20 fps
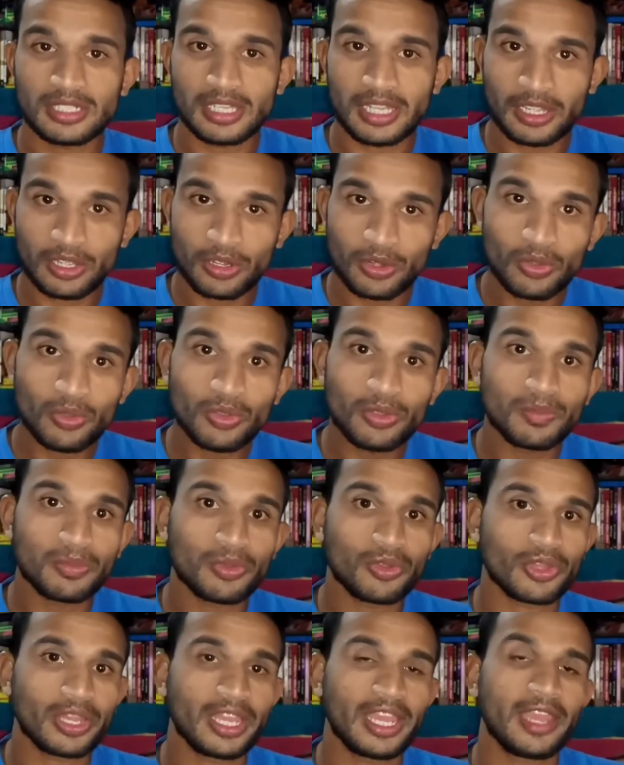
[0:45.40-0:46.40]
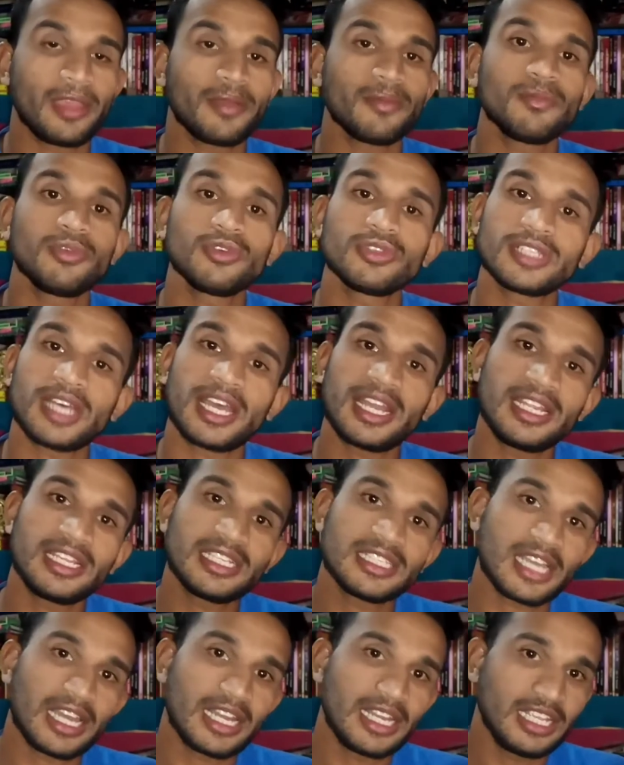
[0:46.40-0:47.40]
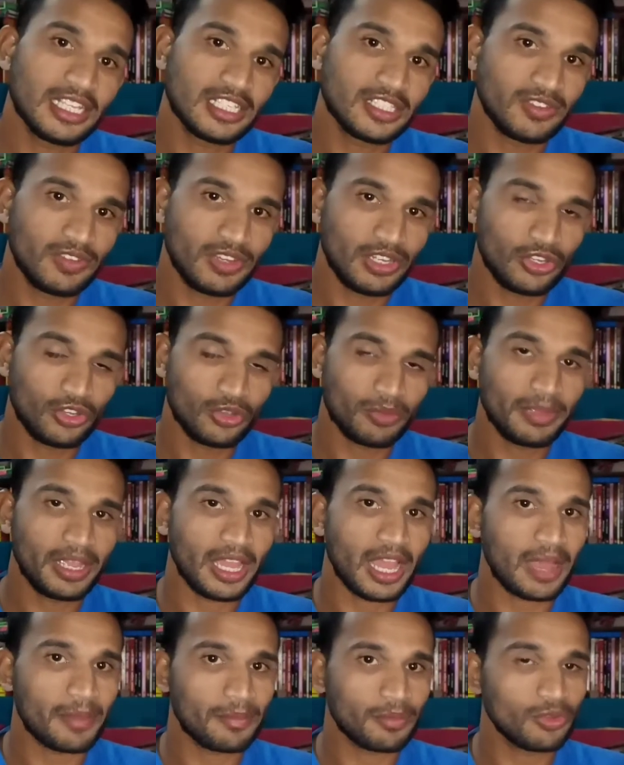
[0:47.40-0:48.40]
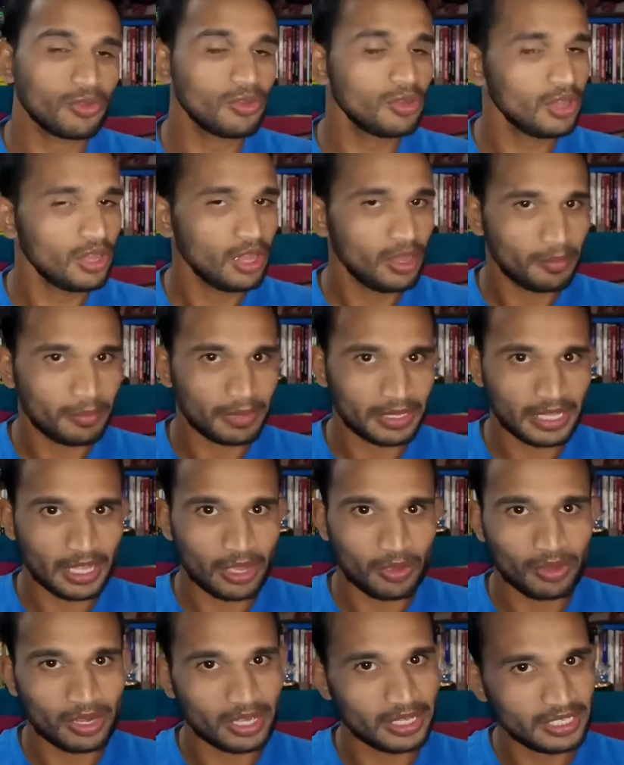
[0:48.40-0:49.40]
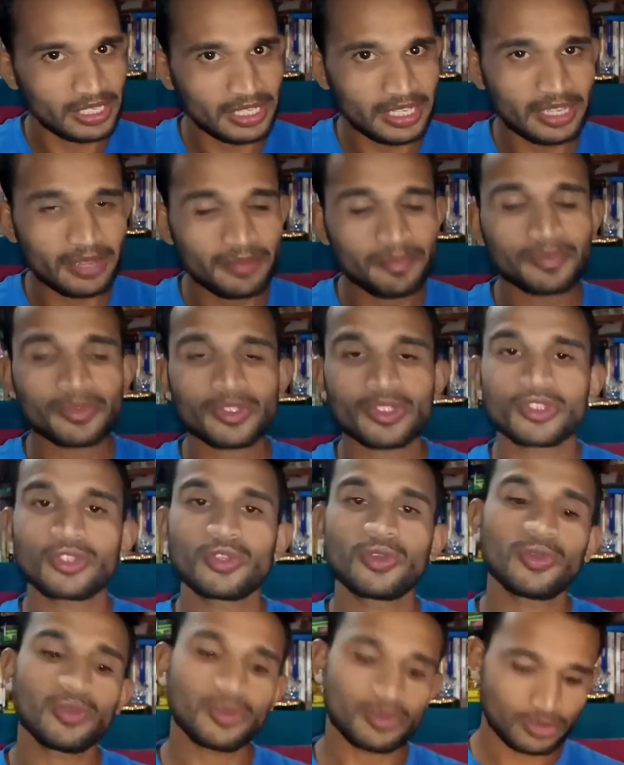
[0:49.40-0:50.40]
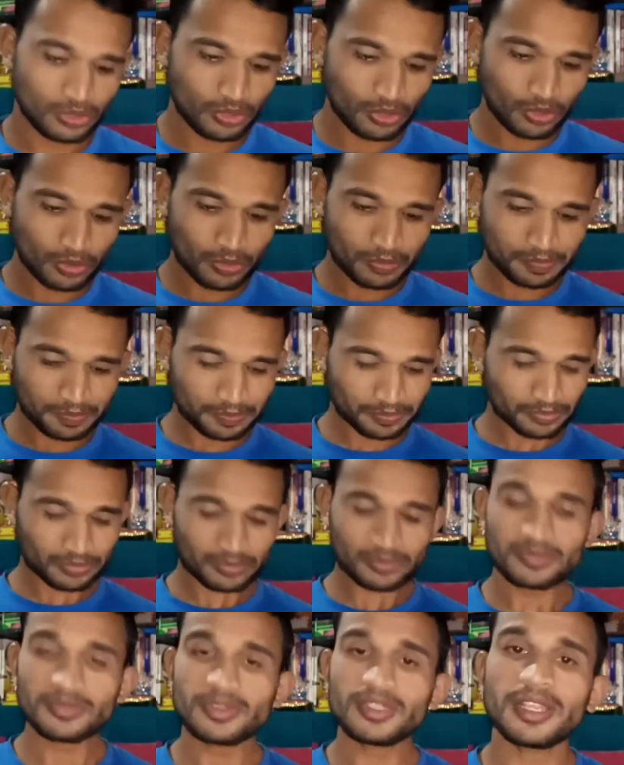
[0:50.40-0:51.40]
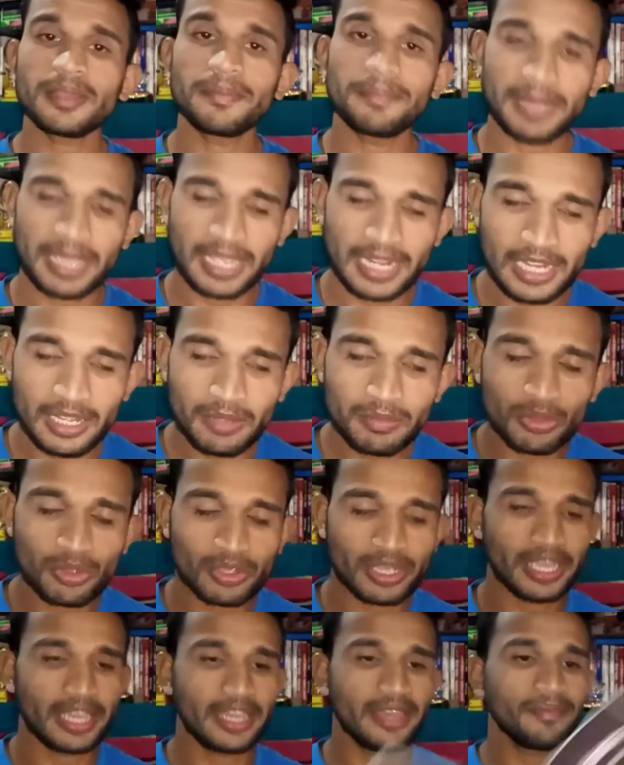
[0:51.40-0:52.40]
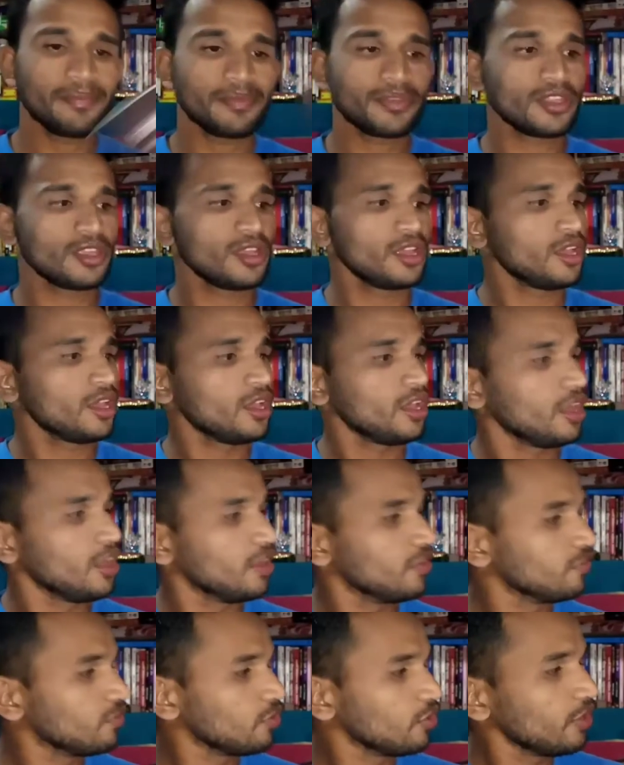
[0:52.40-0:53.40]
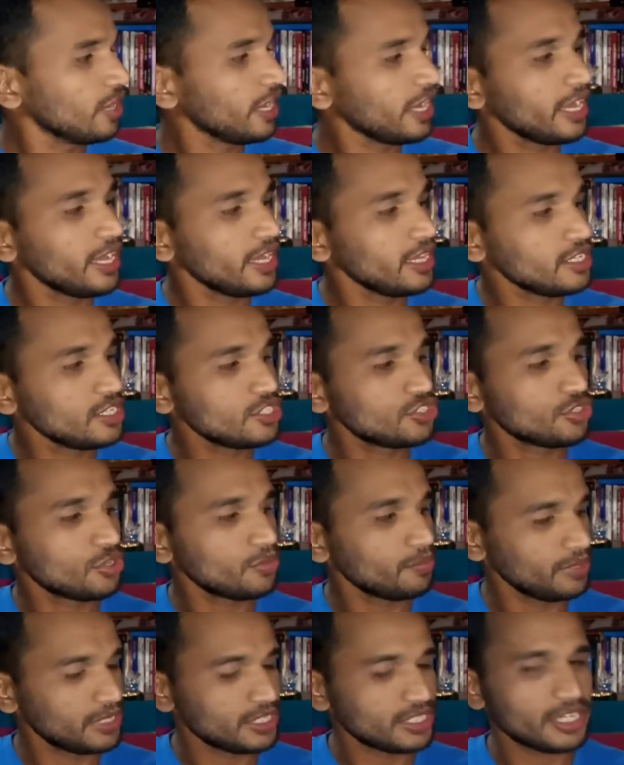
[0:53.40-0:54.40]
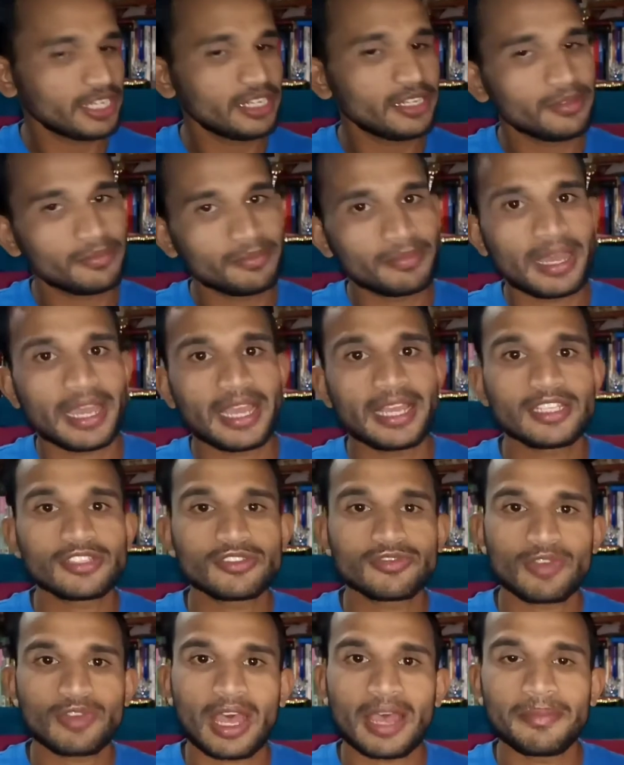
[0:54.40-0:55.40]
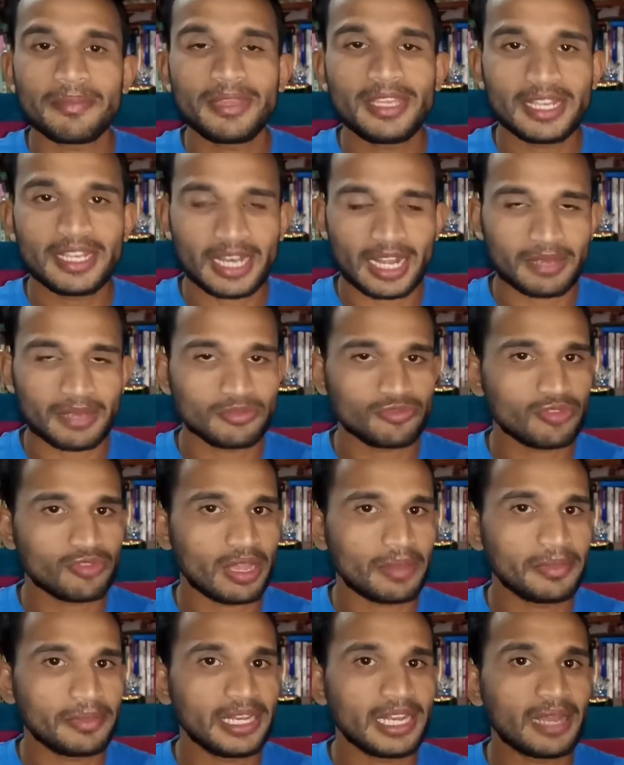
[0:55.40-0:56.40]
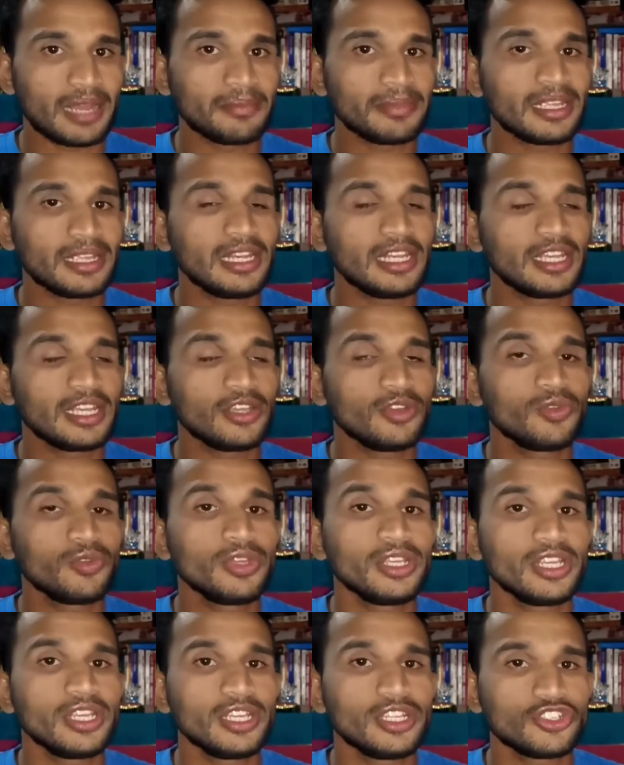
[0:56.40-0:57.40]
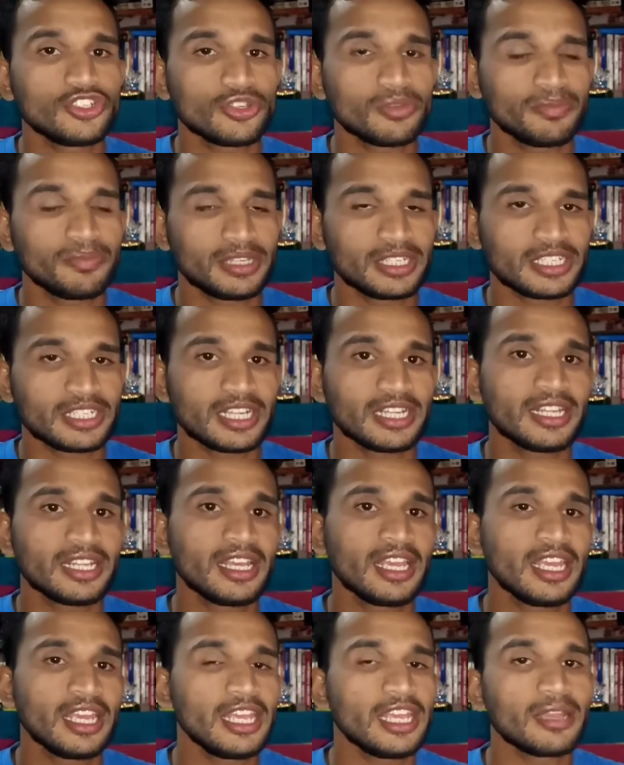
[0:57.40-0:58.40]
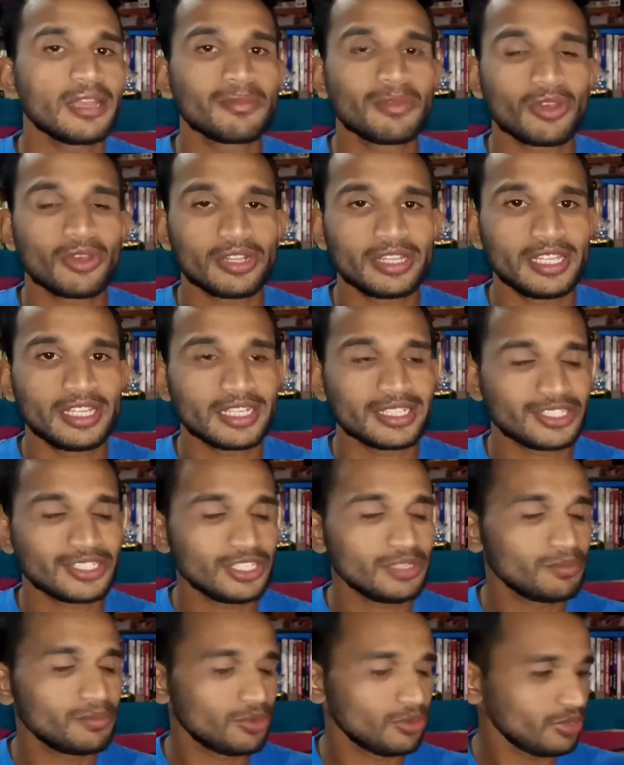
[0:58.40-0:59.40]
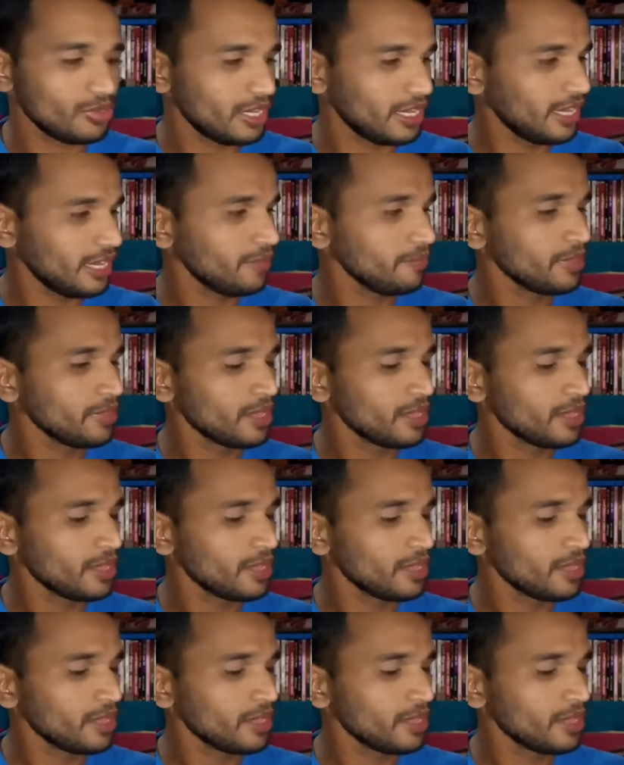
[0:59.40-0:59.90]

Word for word: इंक्लूड बुक हैं वो सारी की सारी इस वीडियो में आपको बताऊंगा ठीक है तो जो पहली बुक है वो है ईशोपनिषद बाय स्वामी राम स्वामी राम की लिखी हुई ईशोपनिषद एक बहुत ही अच्छी बुक है